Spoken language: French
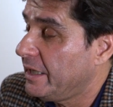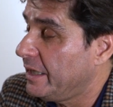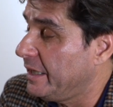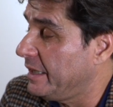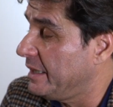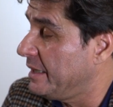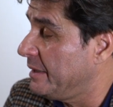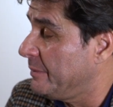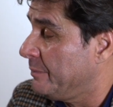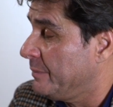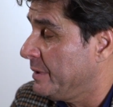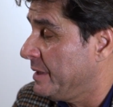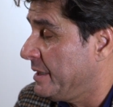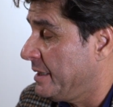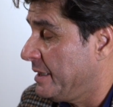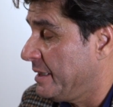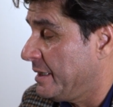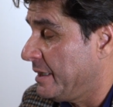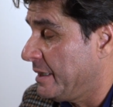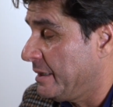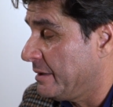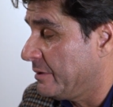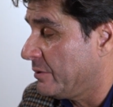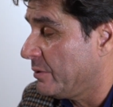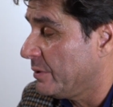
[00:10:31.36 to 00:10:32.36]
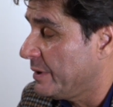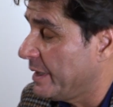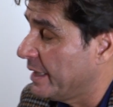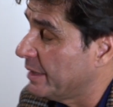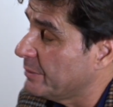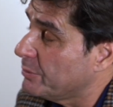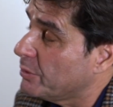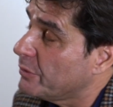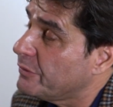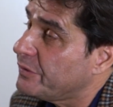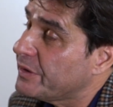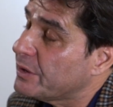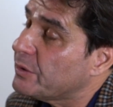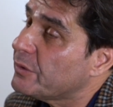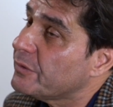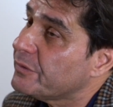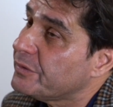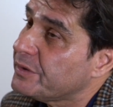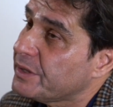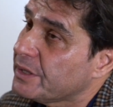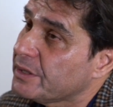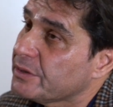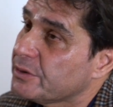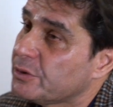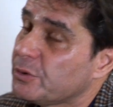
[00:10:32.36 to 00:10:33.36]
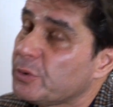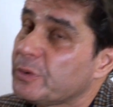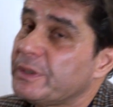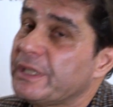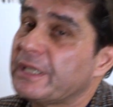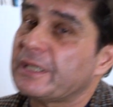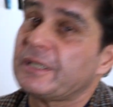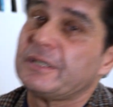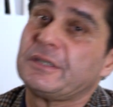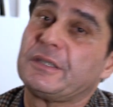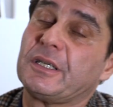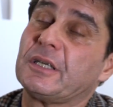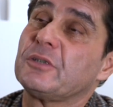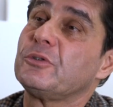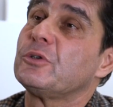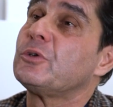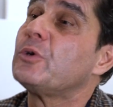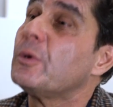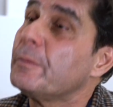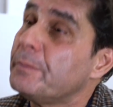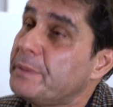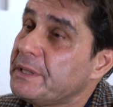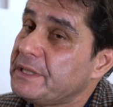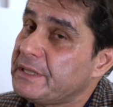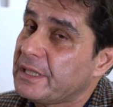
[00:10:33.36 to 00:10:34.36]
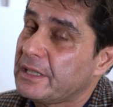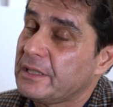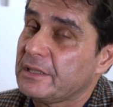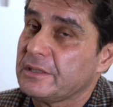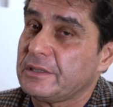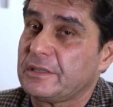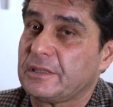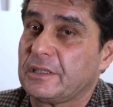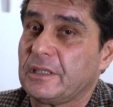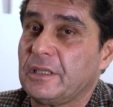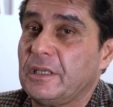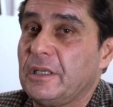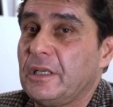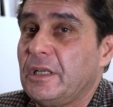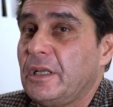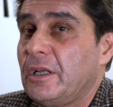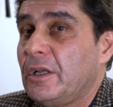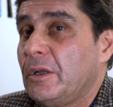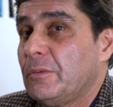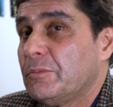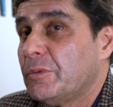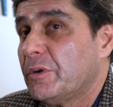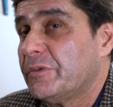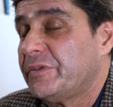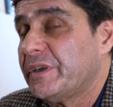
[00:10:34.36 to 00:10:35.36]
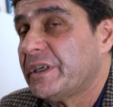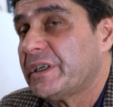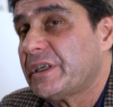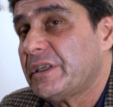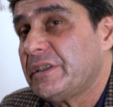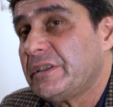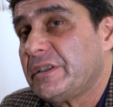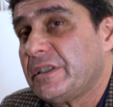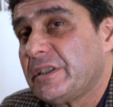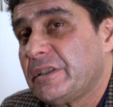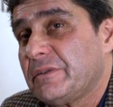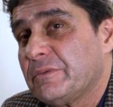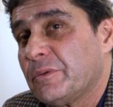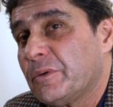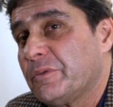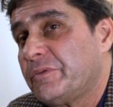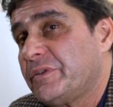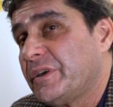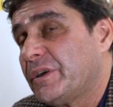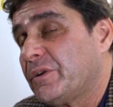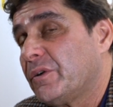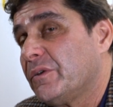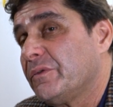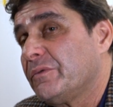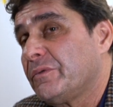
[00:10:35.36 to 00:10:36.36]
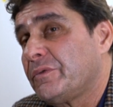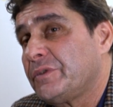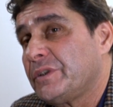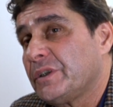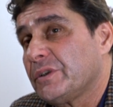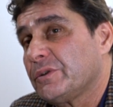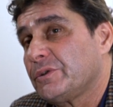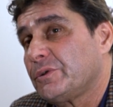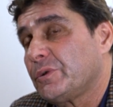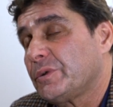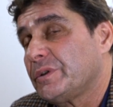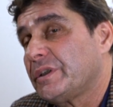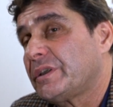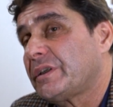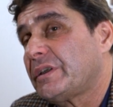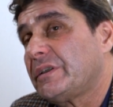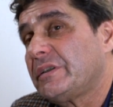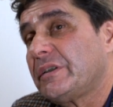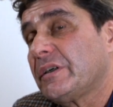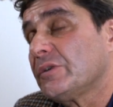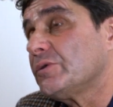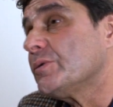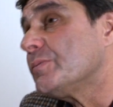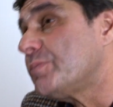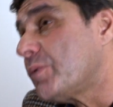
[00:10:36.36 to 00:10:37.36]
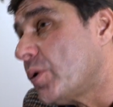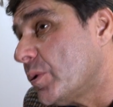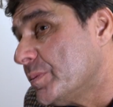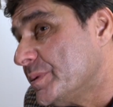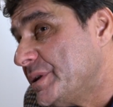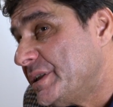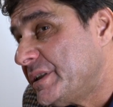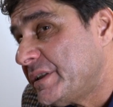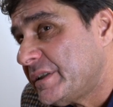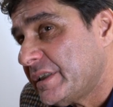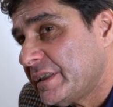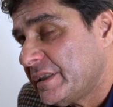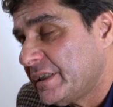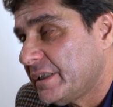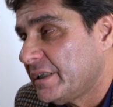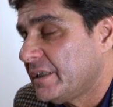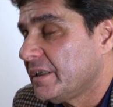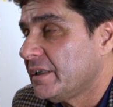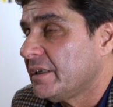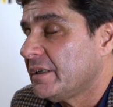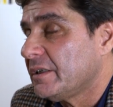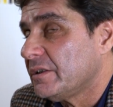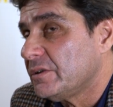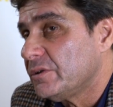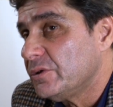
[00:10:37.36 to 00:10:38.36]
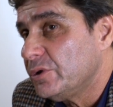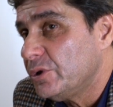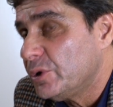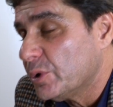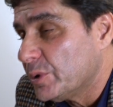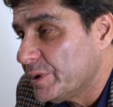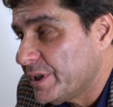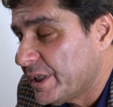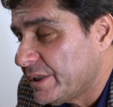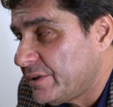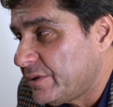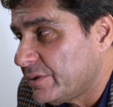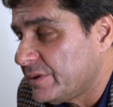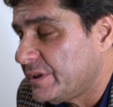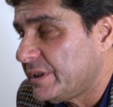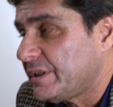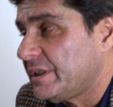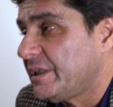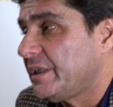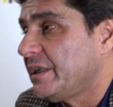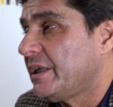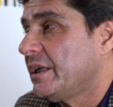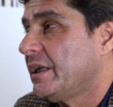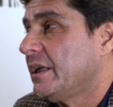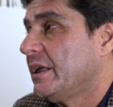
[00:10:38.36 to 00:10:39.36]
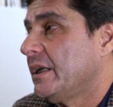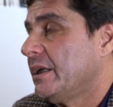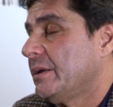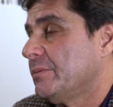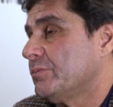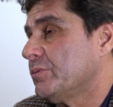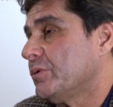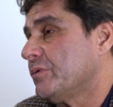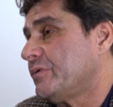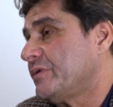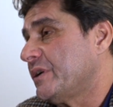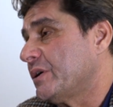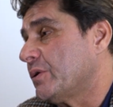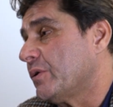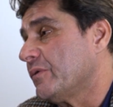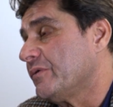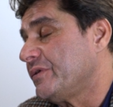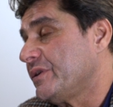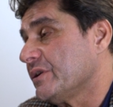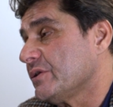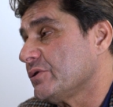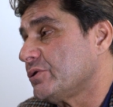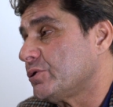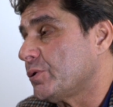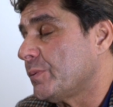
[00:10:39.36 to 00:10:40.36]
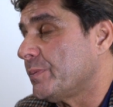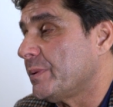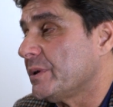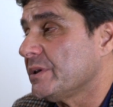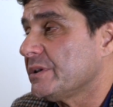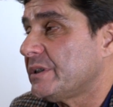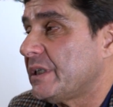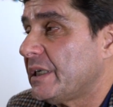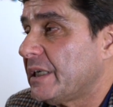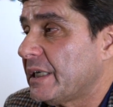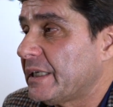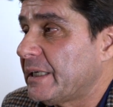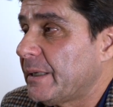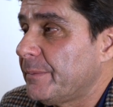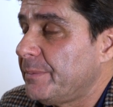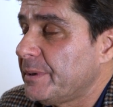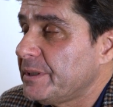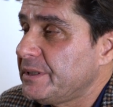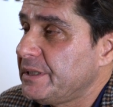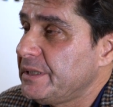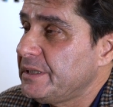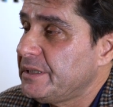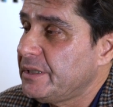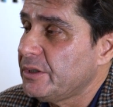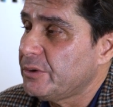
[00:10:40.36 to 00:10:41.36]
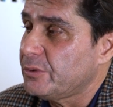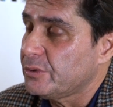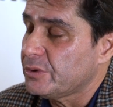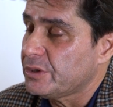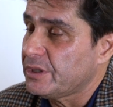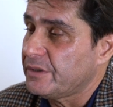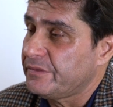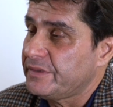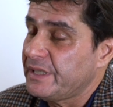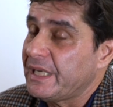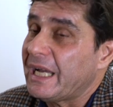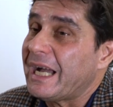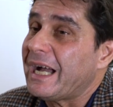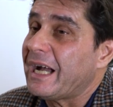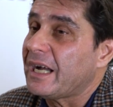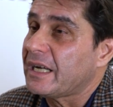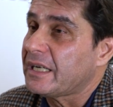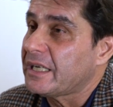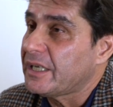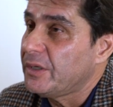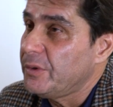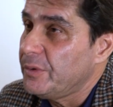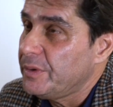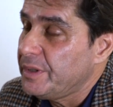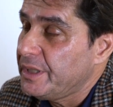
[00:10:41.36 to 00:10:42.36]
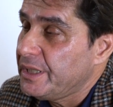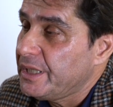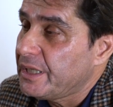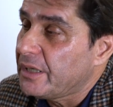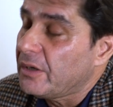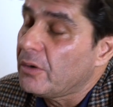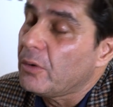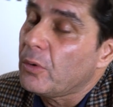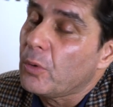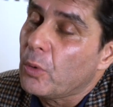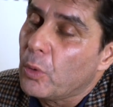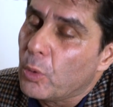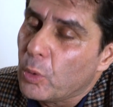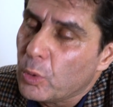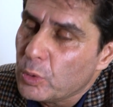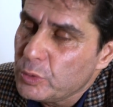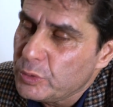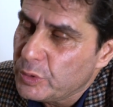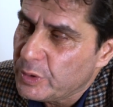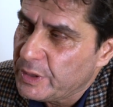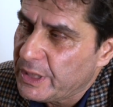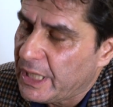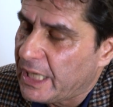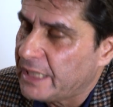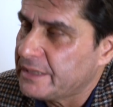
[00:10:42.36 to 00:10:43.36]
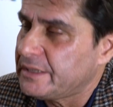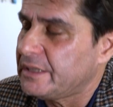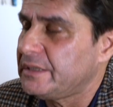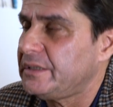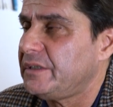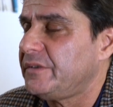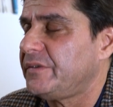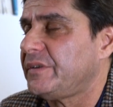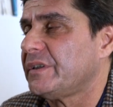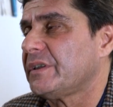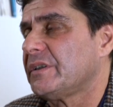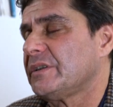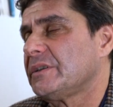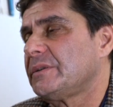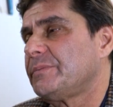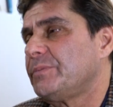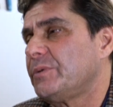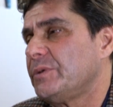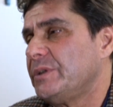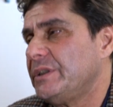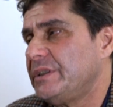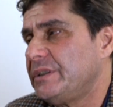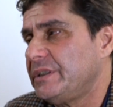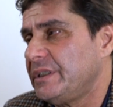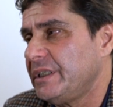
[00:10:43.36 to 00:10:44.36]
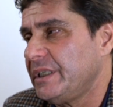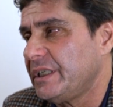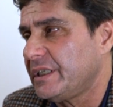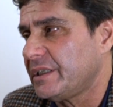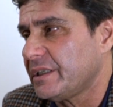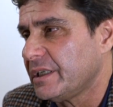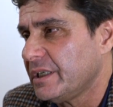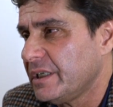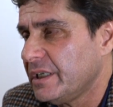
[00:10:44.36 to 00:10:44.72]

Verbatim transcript: Et mes collègues m'ont fait confiance sur des critères de compétence, m'ont fait, confiance sur des critères de probité, d'honnêteté, m'ont fait confiance, je pense, à la capacité que j'avais à réunir au-delà des différences politiques,